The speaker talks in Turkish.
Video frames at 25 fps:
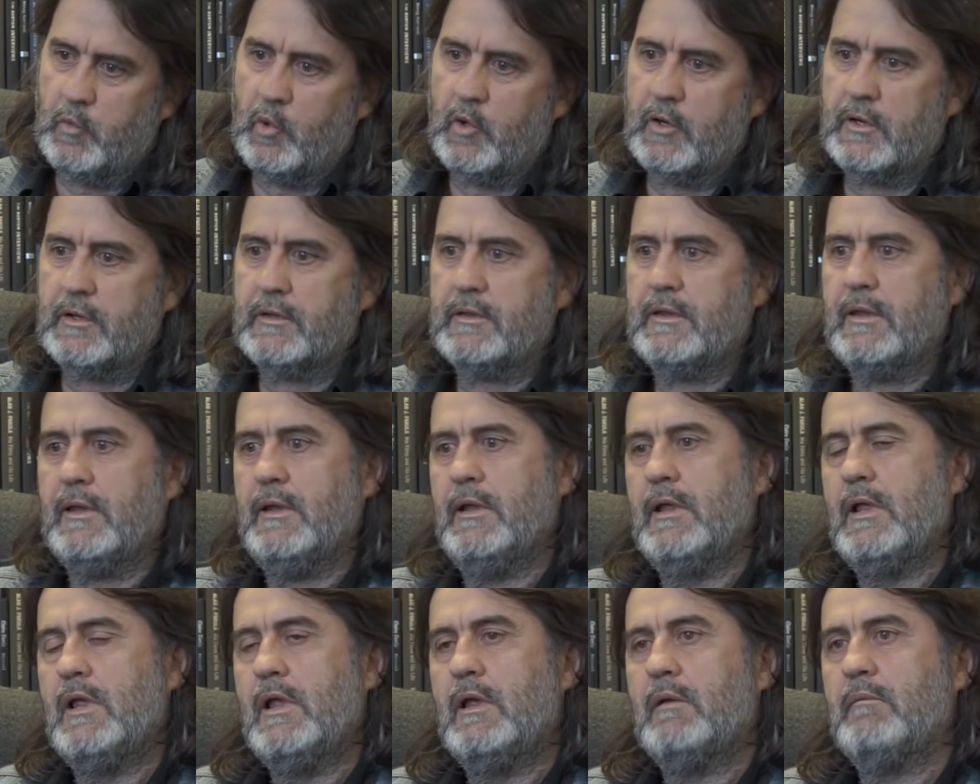Bu
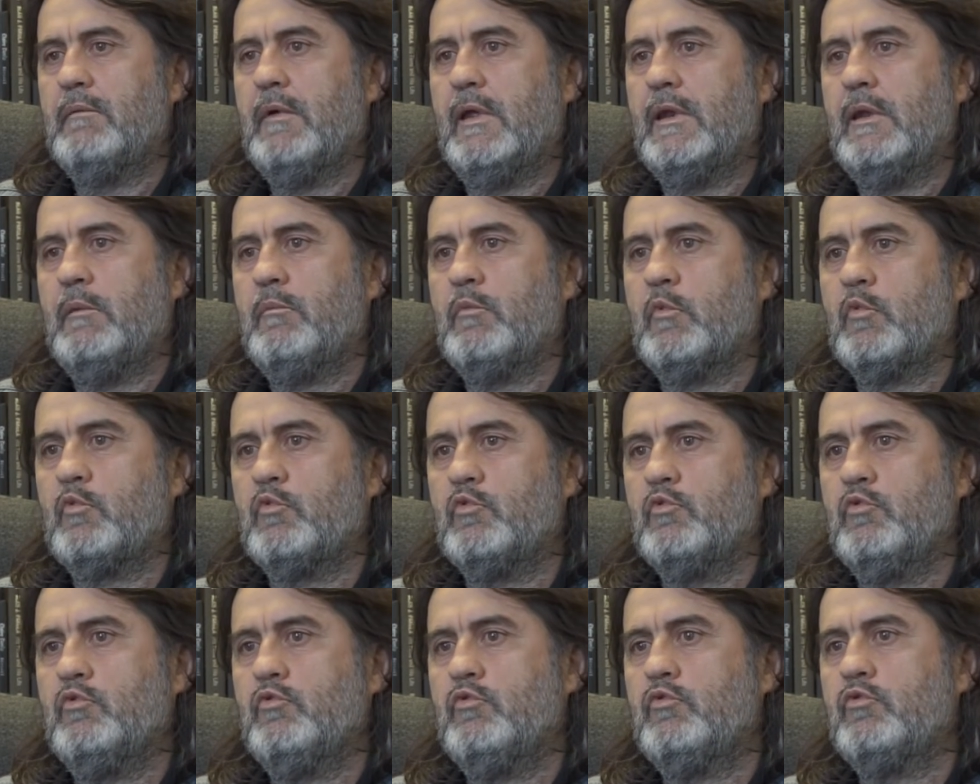arada ben hep
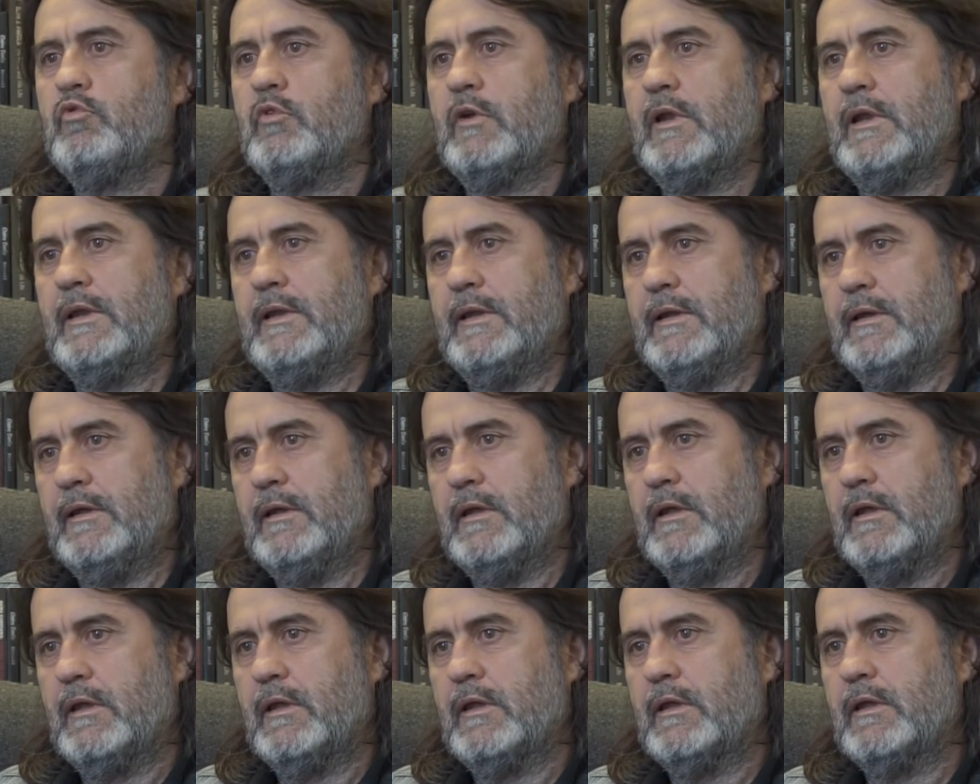uzun süreli
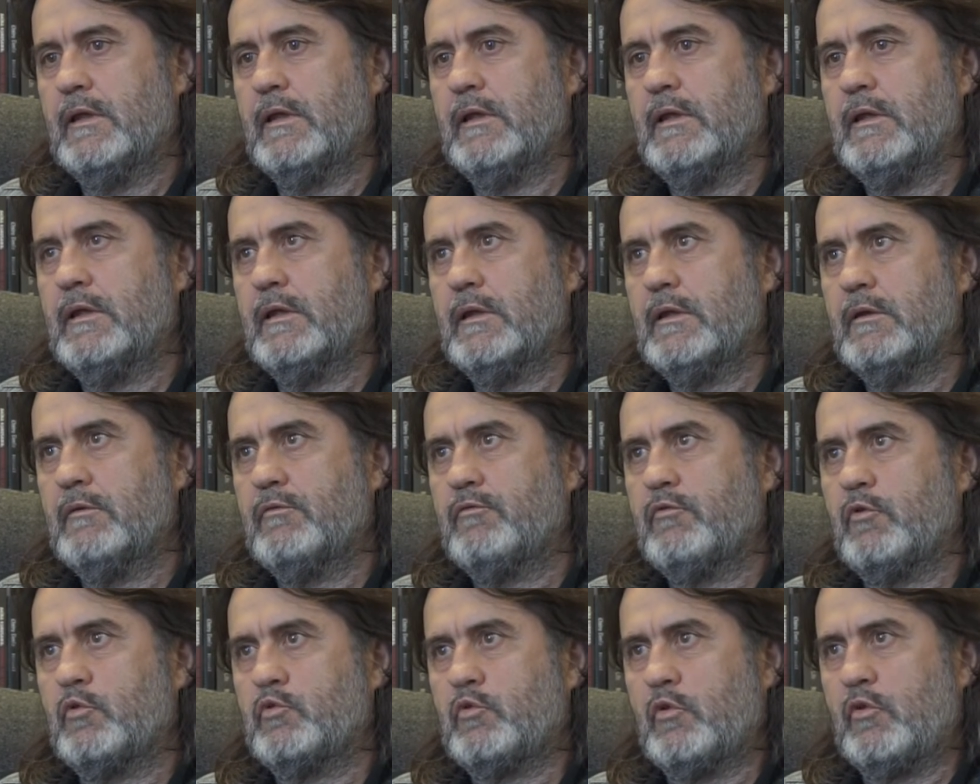e,
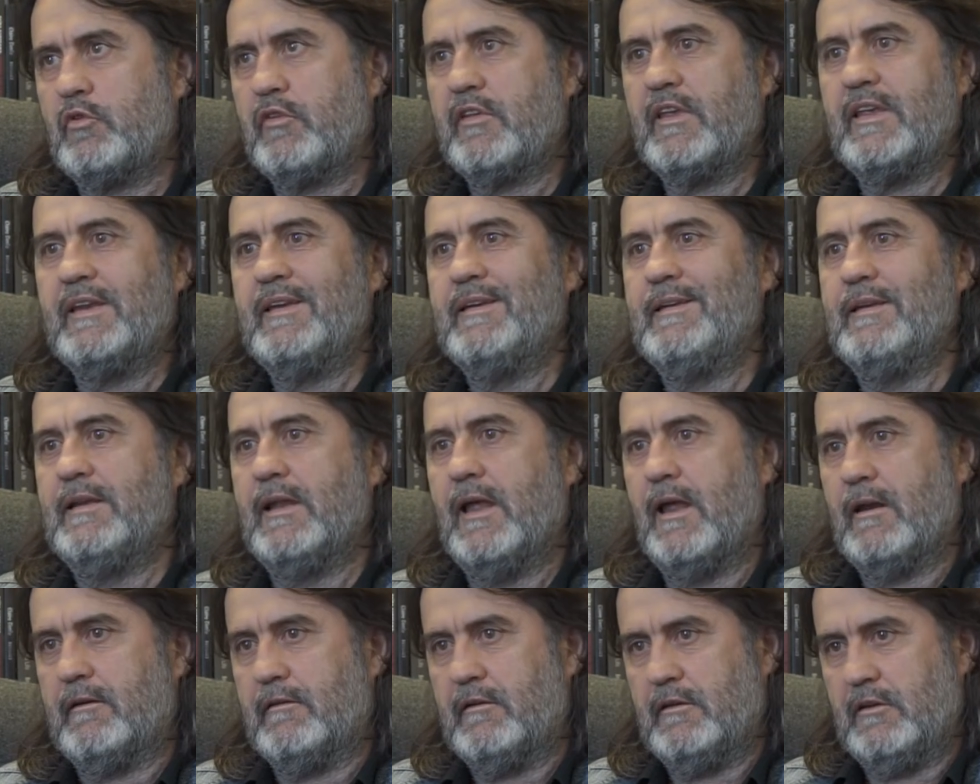foto
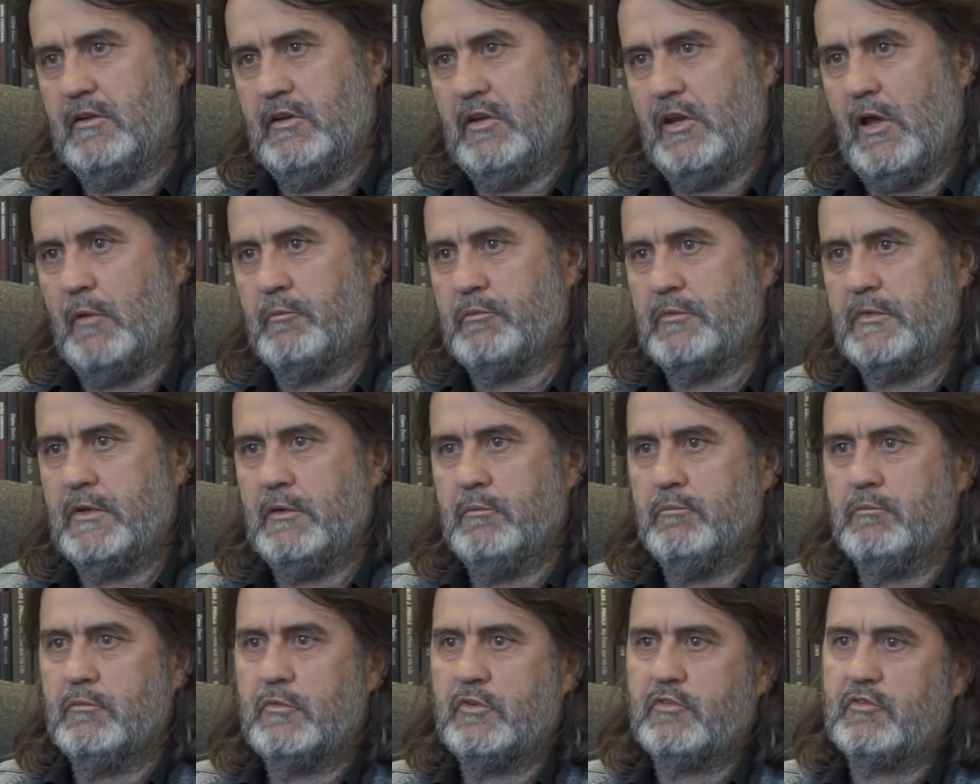seriler
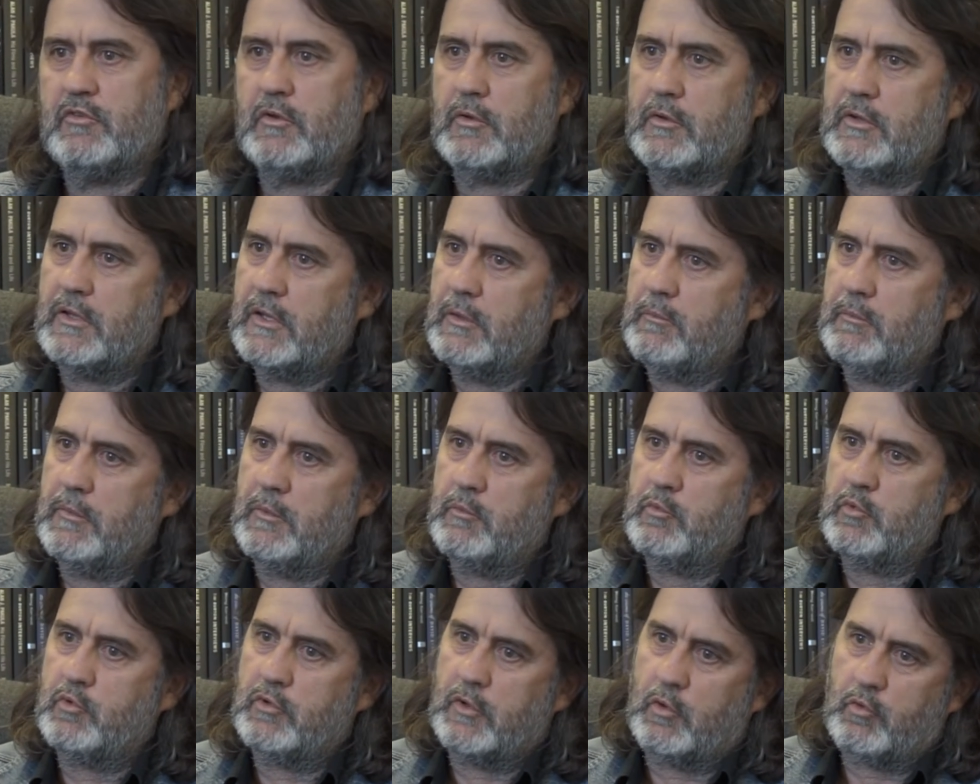yaptım. İşte
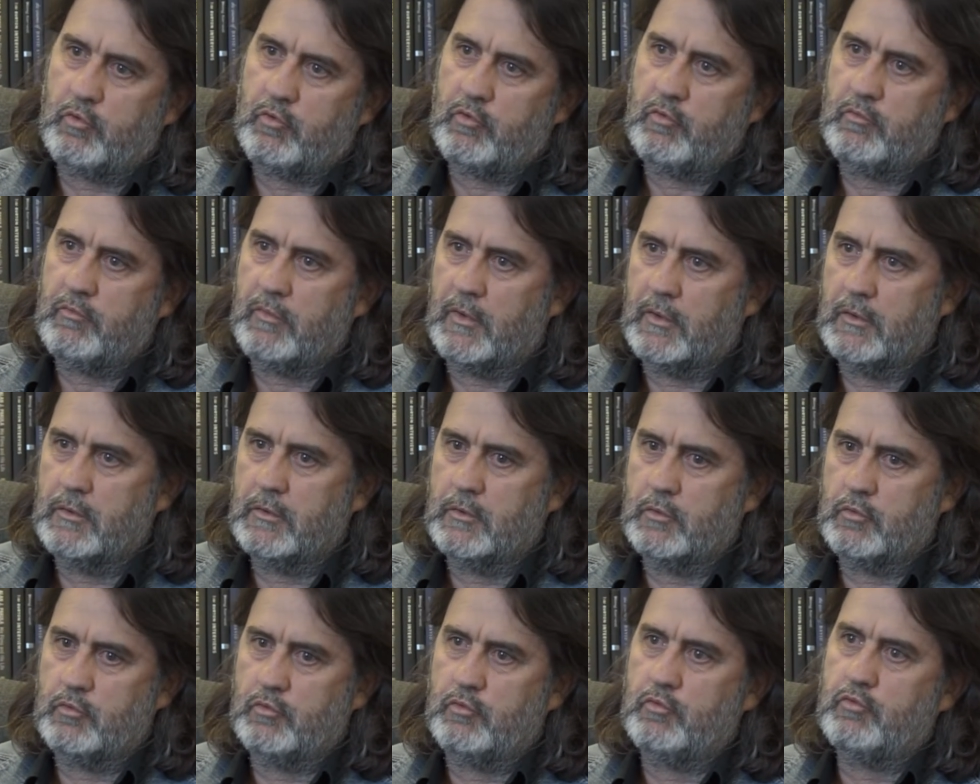kimi buna uzun
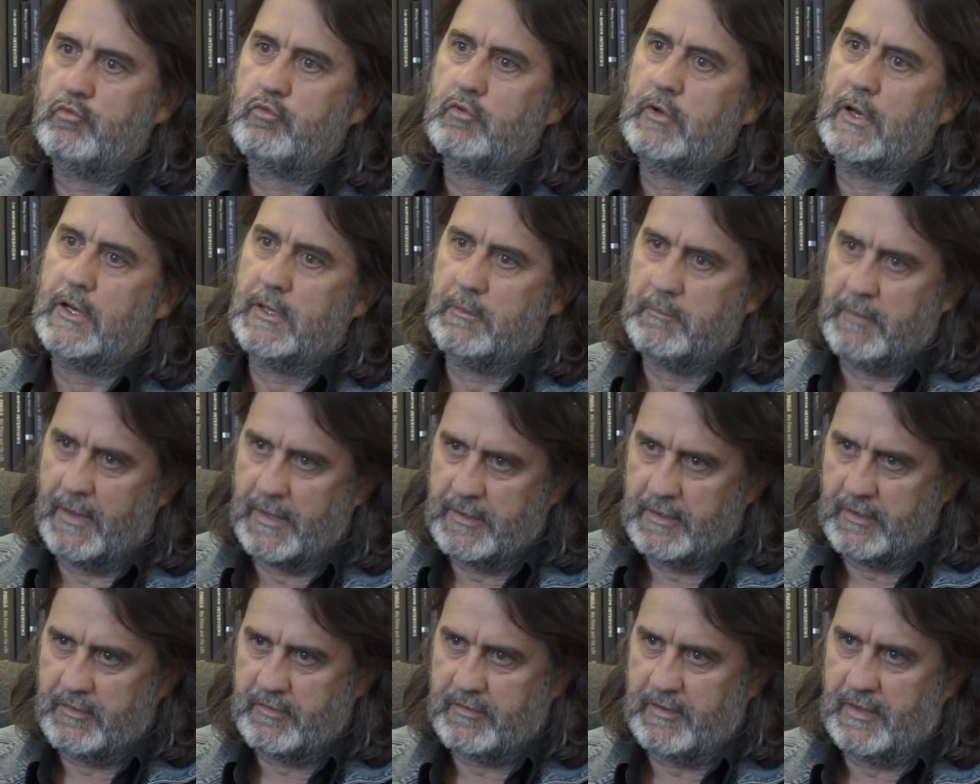uzun süreli
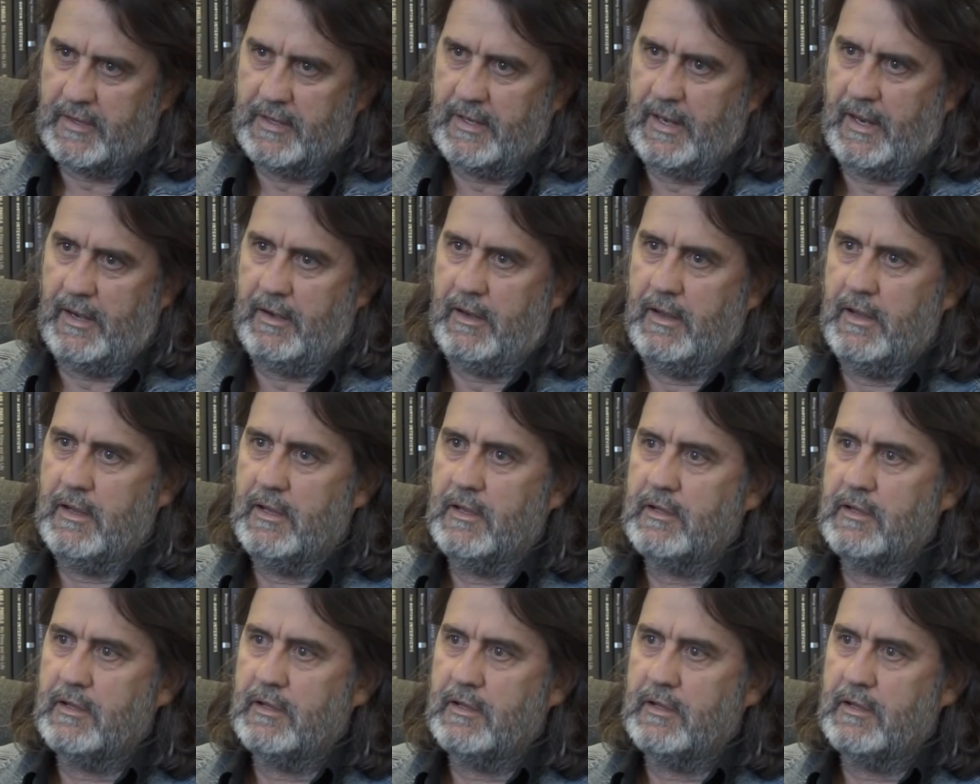belgeseller